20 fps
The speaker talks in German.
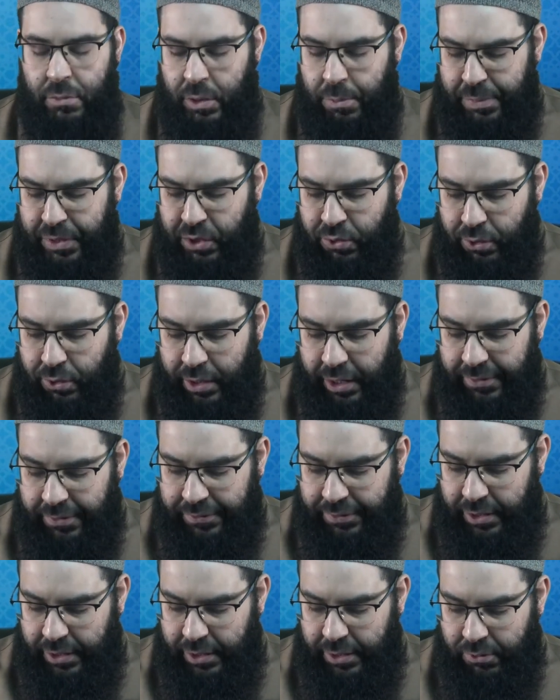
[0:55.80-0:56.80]

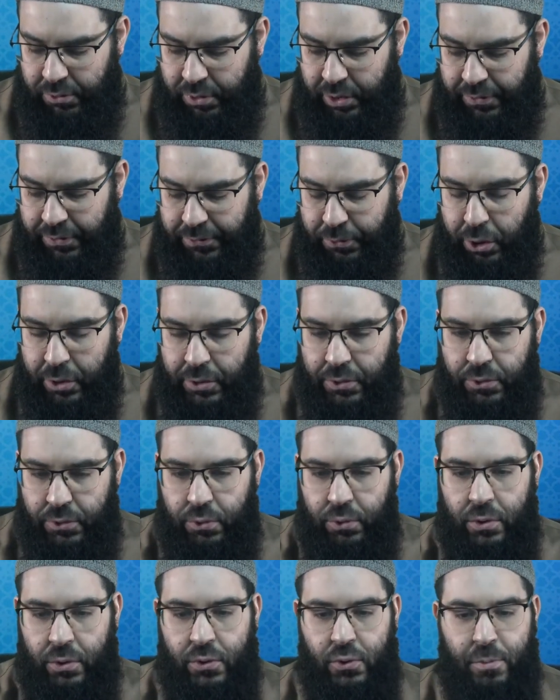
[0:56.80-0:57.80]
Biografie und die
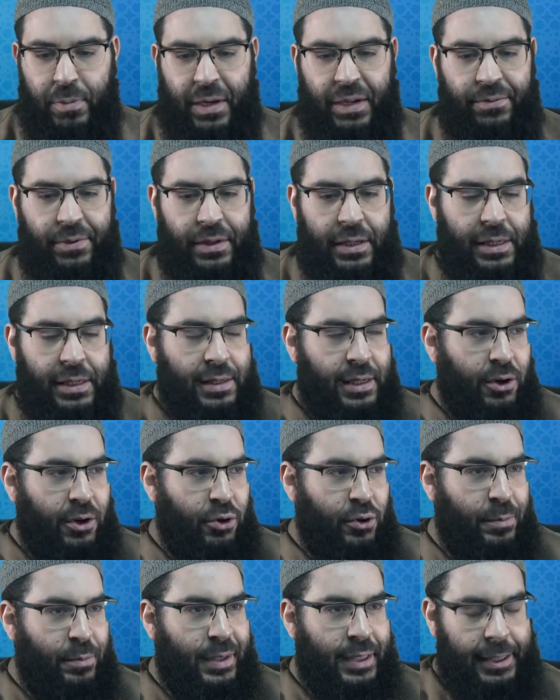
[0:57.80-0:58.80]
Vorzüge, so machen wir das
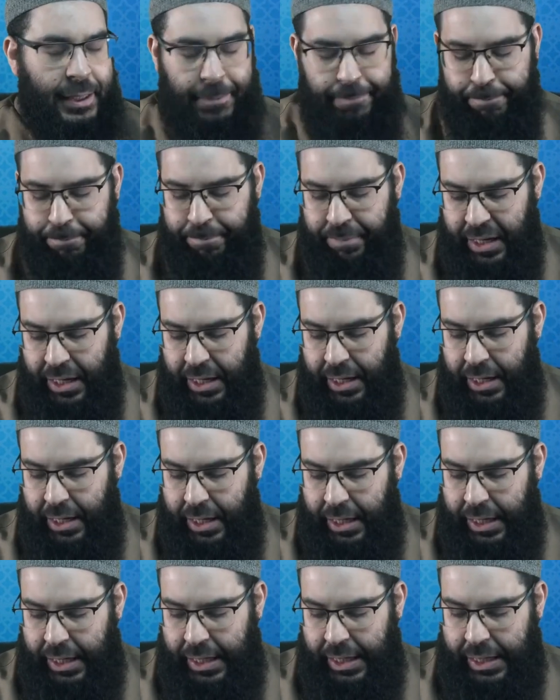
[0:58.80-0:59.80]
auch bei
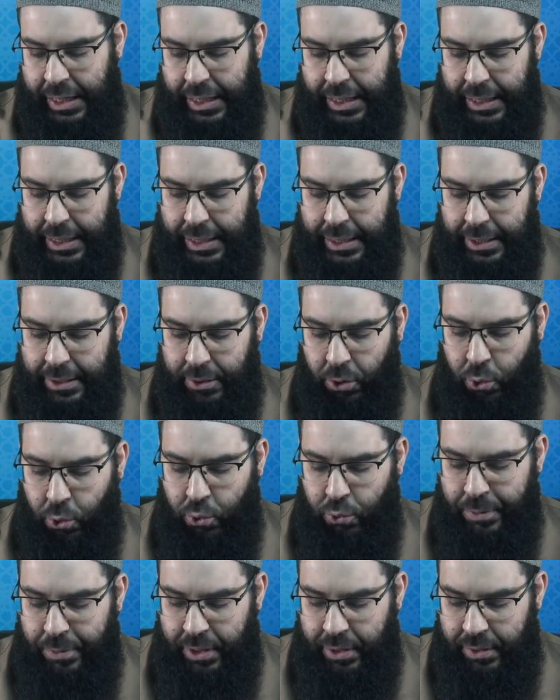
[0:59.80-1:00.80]
äh,
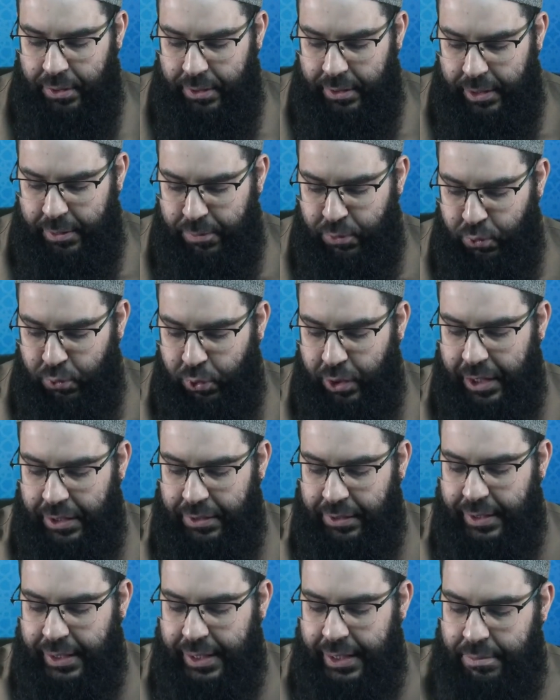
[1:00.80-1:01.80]
Umar ibn
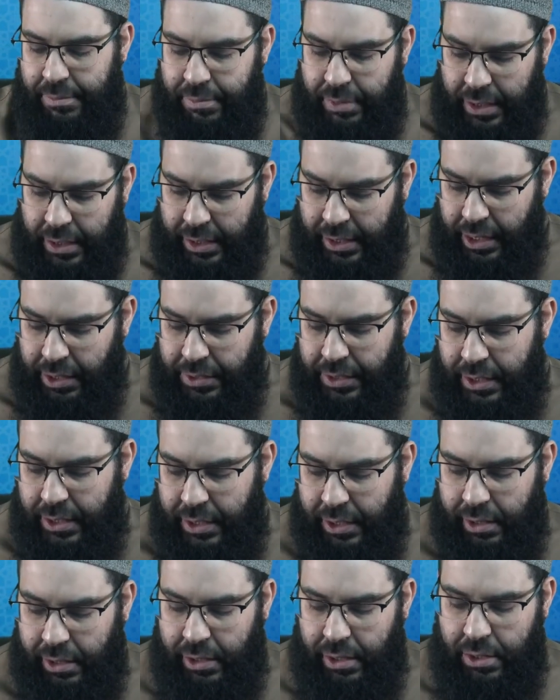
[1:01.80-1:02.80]
al-Khattab
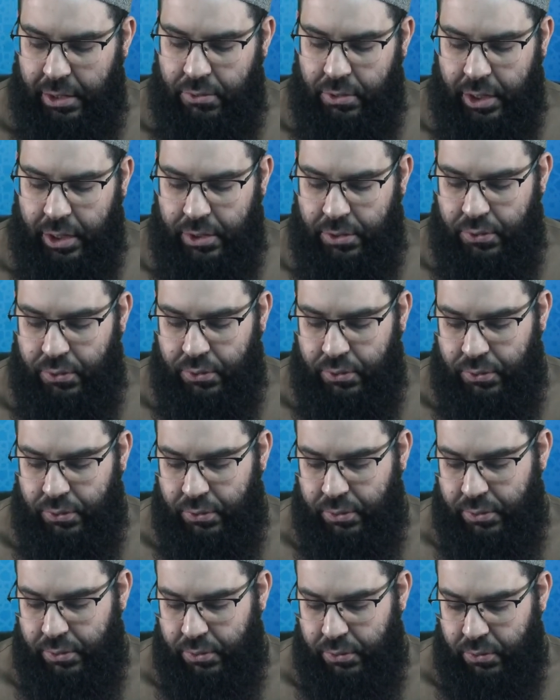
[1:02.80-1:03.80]
radiallahu anhu
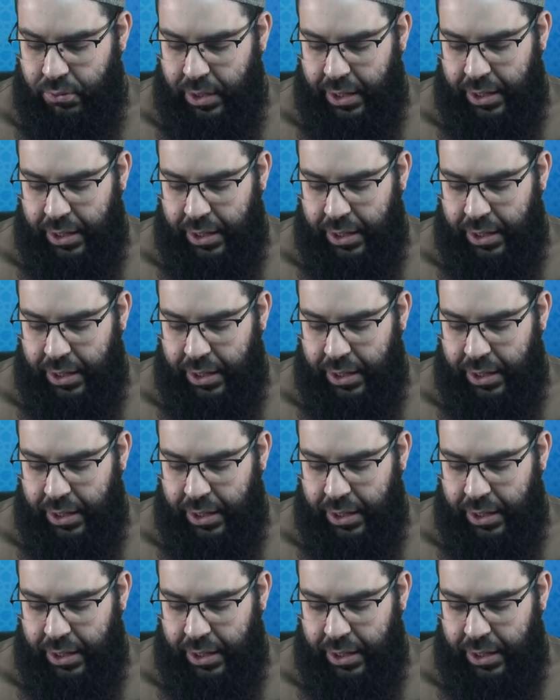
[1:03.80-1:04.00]
wa